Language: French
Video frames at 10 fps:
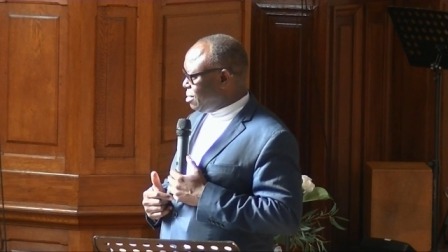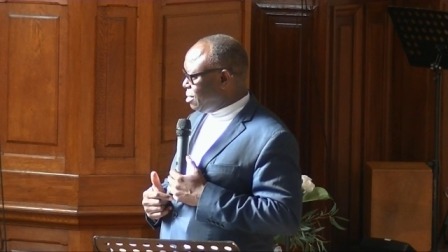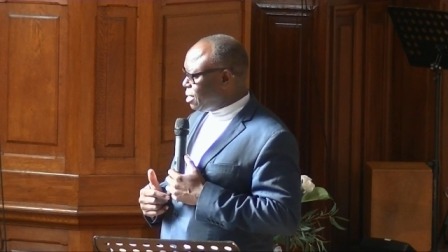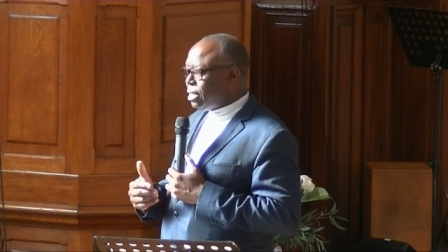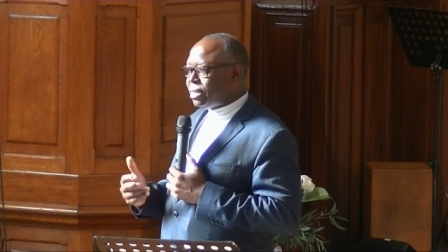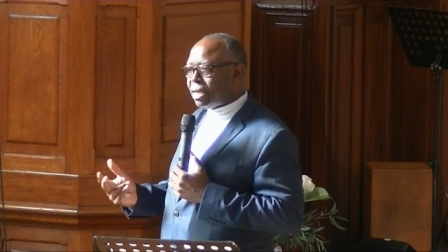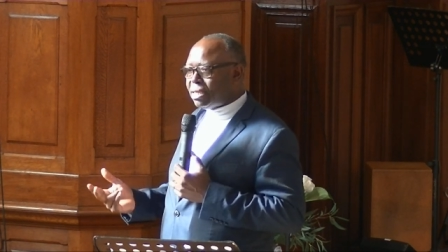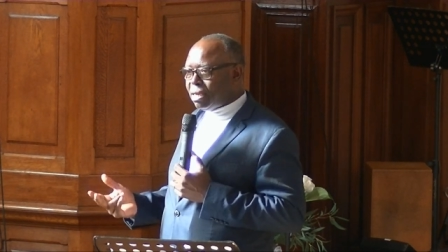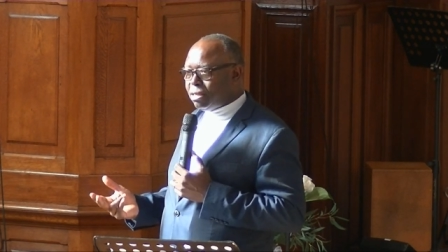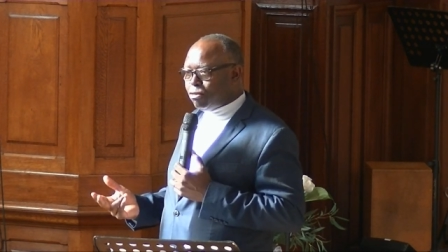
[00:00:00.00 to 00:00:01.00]
C'est
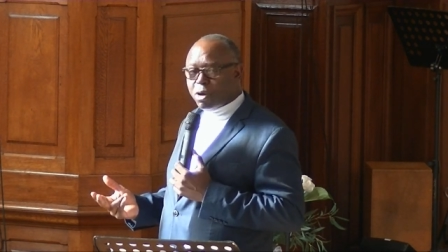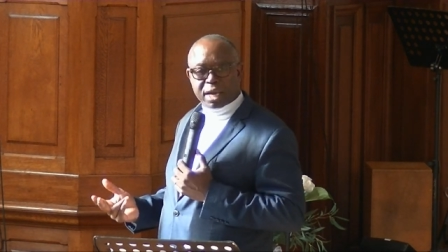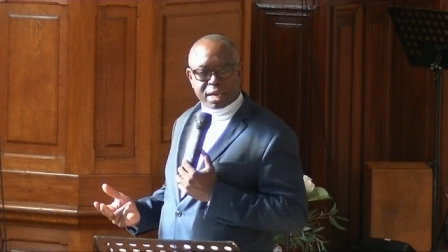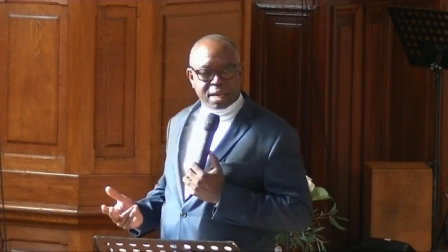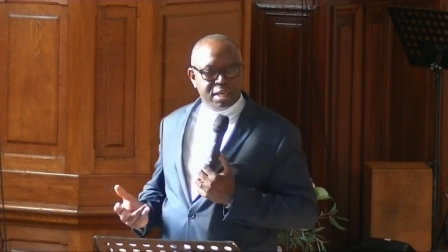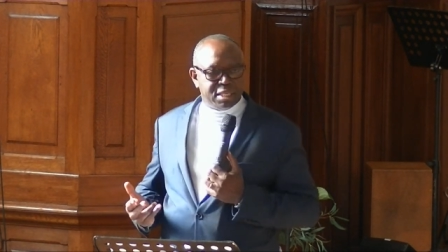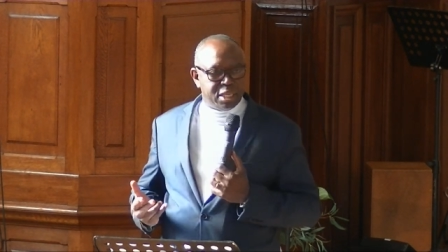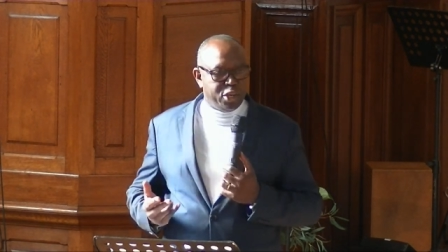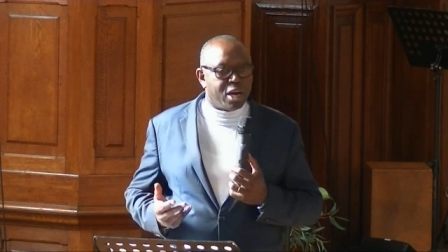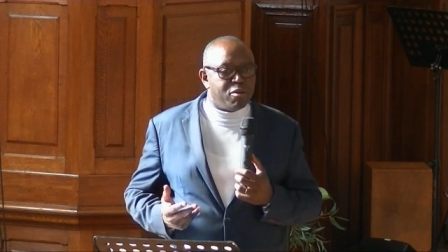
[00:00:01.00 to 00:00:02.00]
intéressant de voir et quand le
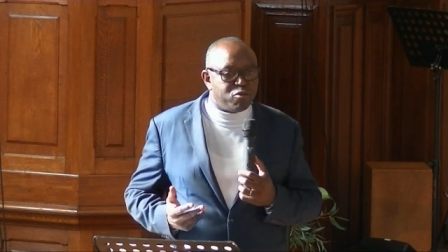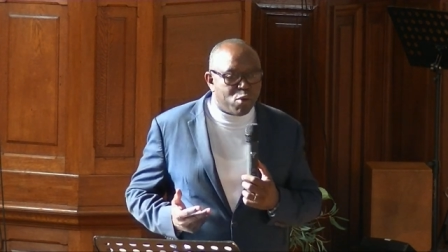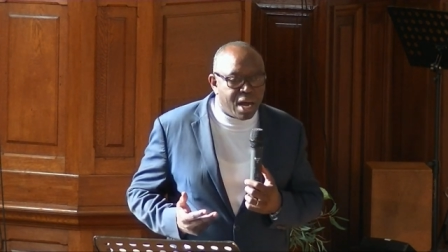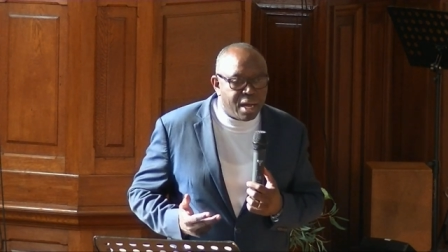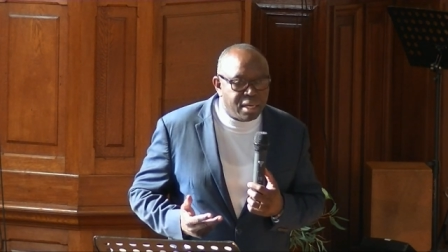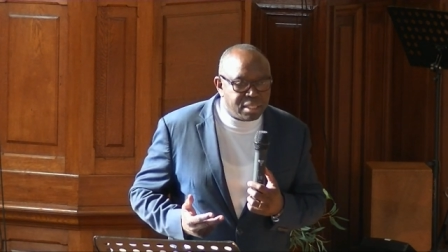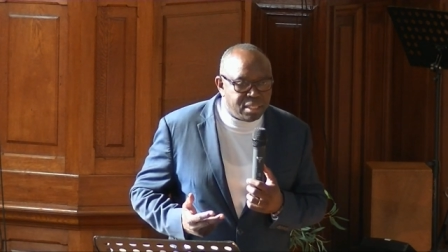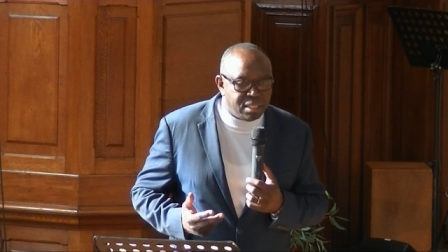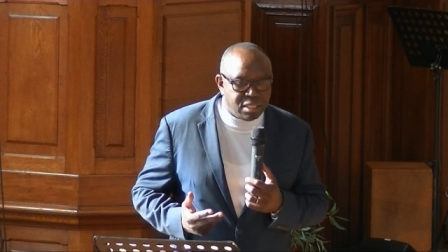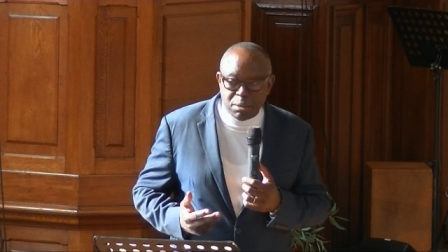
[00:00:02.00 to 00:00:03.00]
Seigneur envoie ses
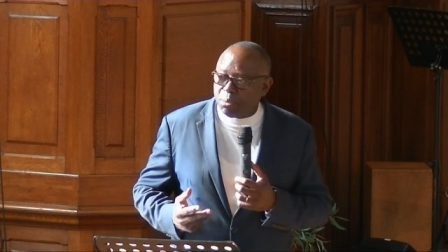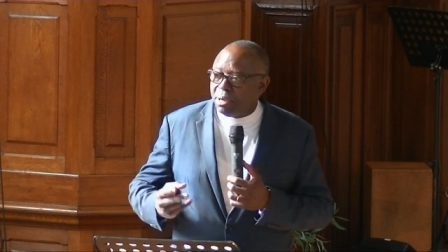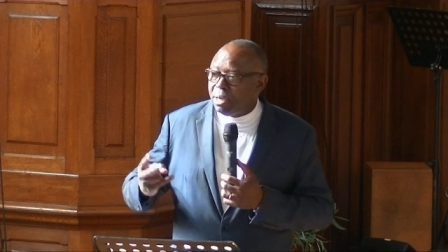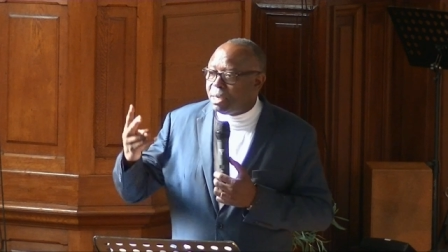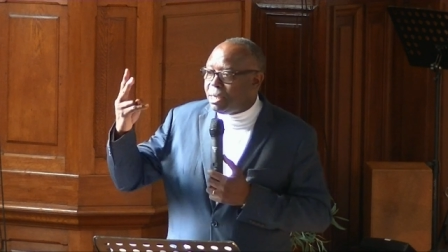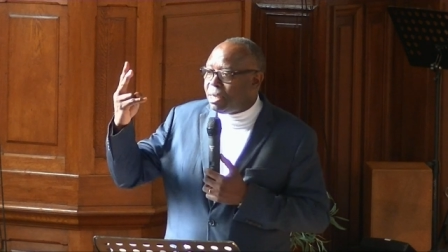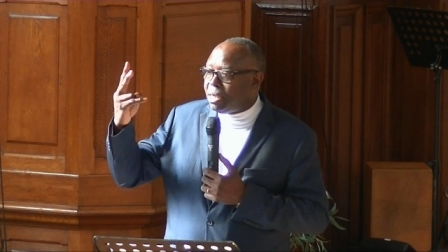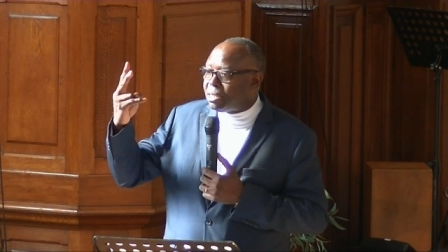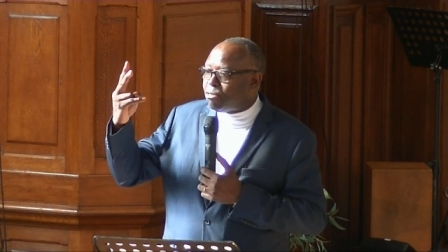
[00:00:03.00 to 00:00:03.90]
disciples, il les